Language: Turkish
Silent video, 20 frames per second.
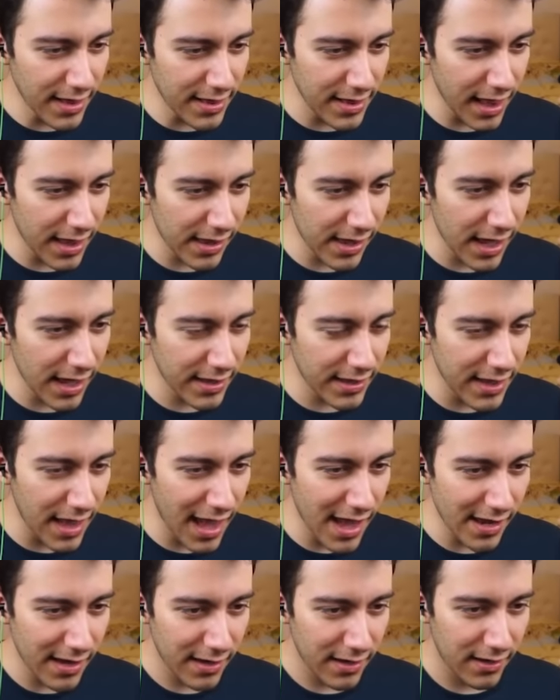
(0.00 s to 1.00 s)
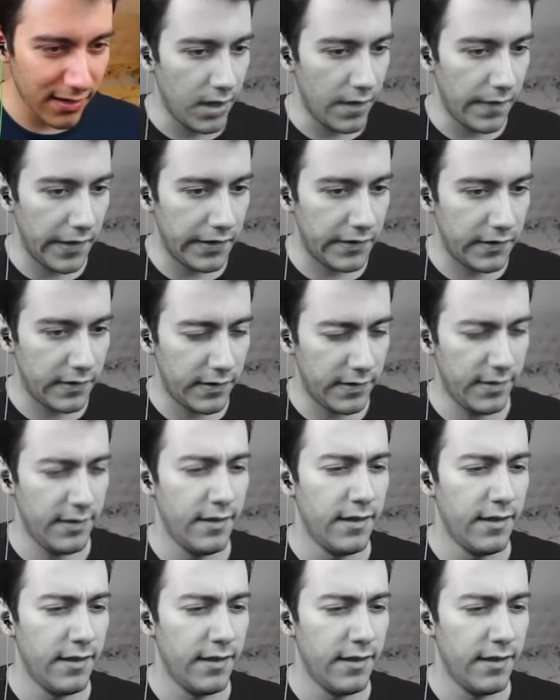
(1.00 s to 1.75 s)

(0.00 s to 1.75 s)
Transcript: atla geyikler. Evet.